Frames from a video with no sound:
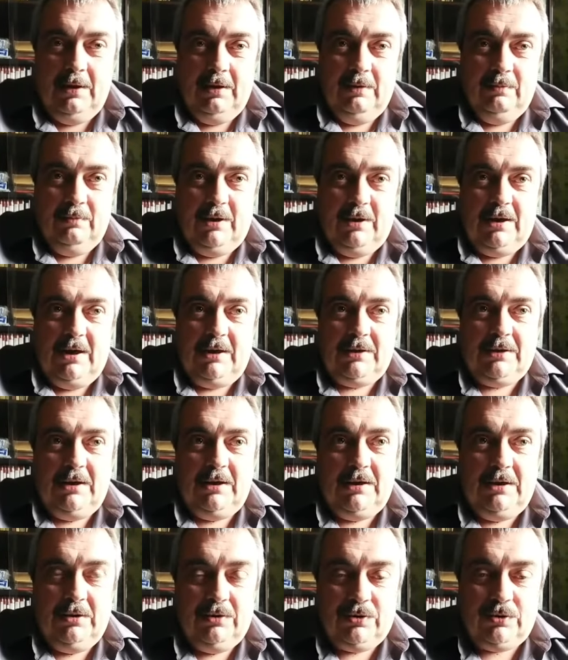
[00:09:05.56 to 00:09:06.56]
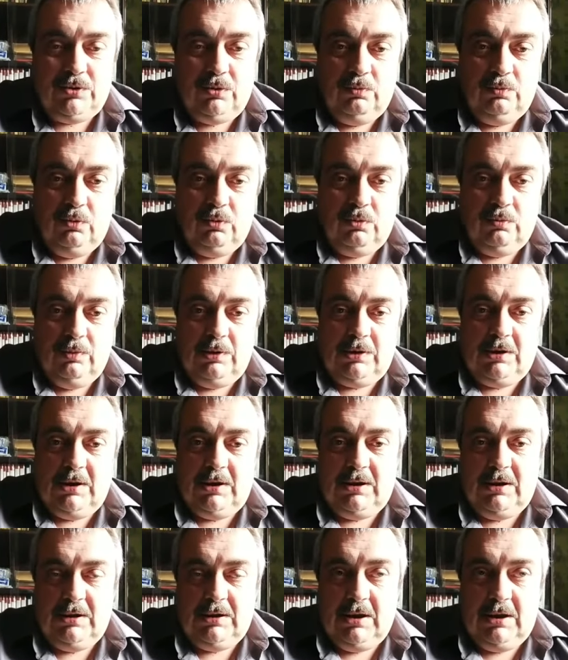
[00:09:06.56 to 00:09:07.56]
понятное дело, что могут быть
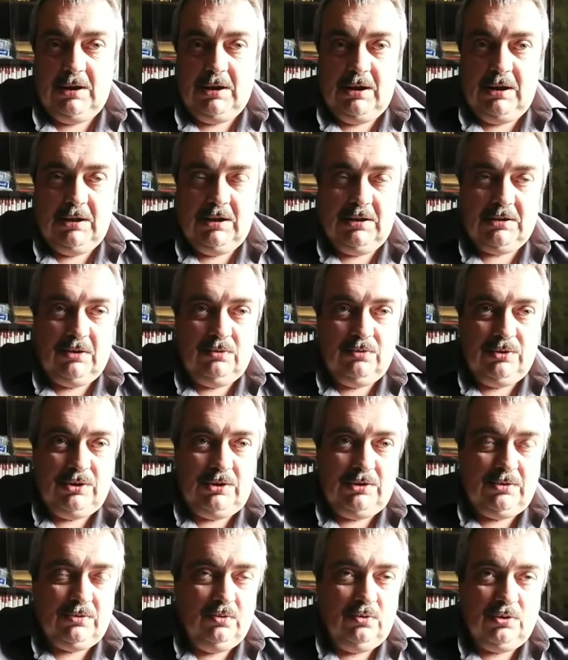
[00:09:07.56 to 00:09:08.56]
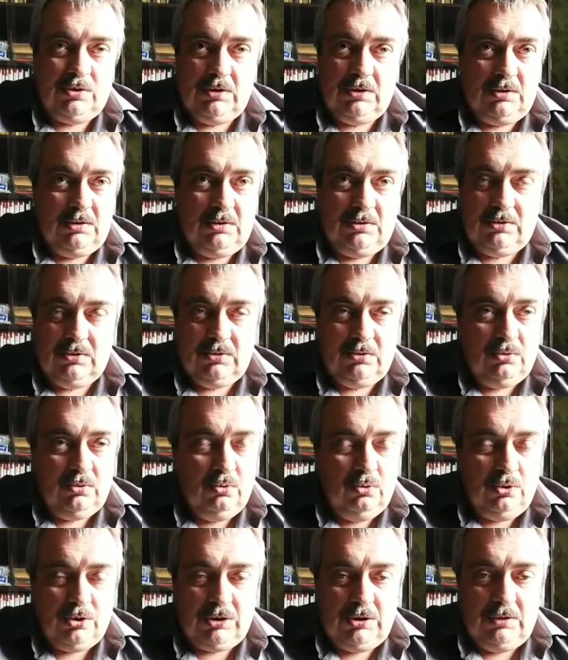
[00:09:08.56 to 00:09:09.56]
какие-то грехи. Это очень сложный,
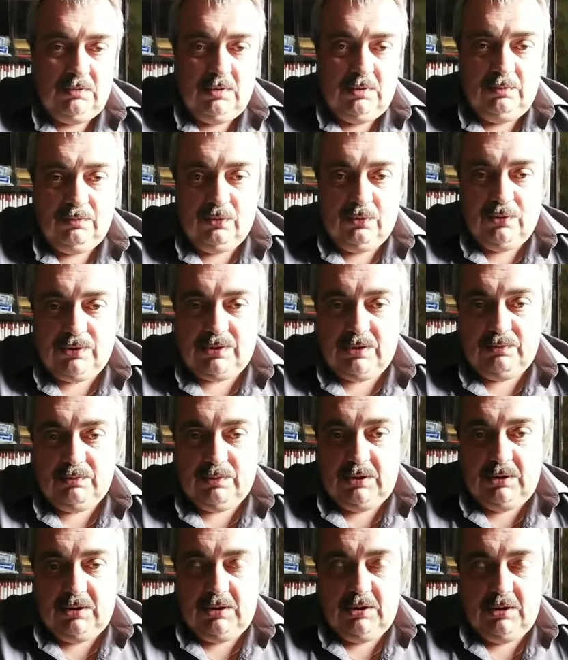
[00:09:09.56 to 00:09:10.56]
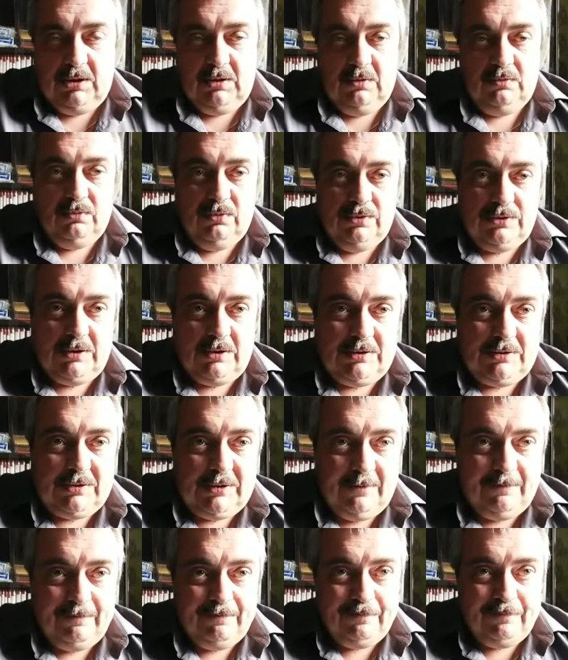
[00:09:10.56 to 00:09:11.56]
сложный вопрос определения
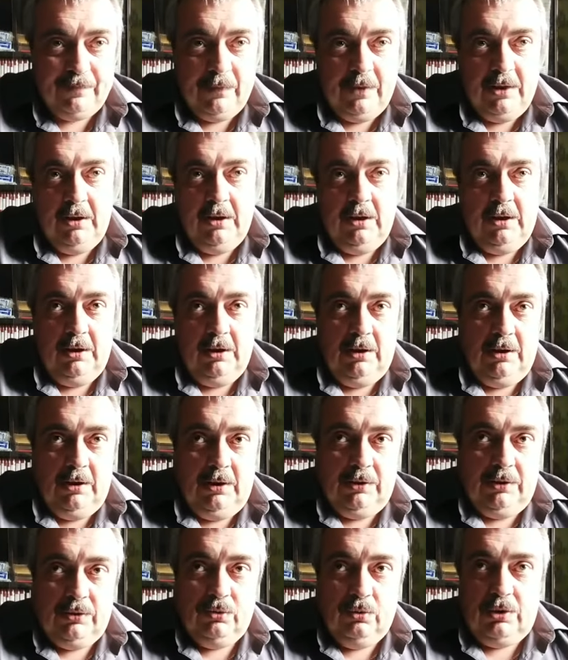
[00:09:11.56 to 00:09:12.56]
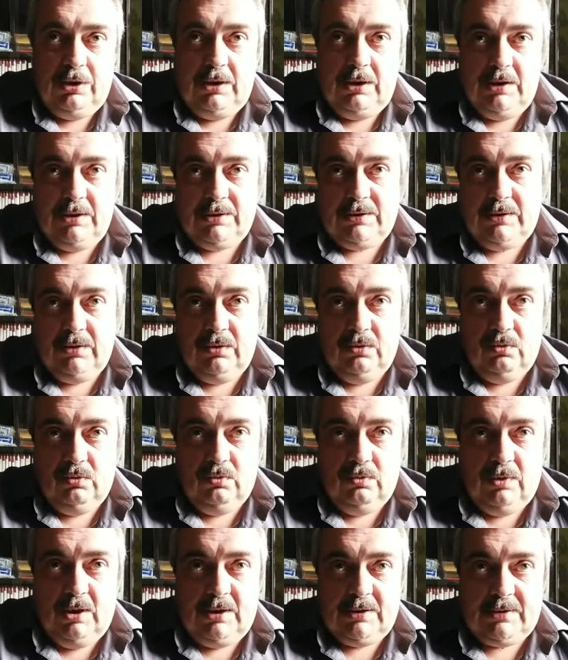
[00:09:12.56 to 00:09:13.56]
возраста. Но если у
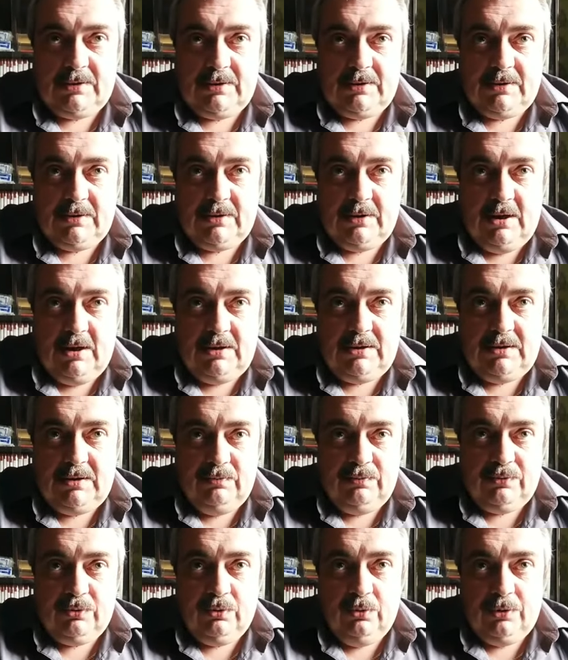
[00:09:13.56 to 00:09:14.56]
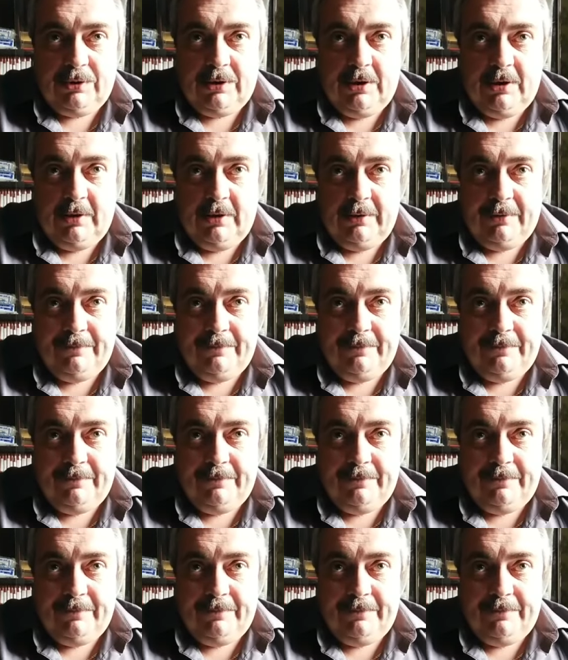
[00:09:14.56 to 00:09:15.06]
вас асимптота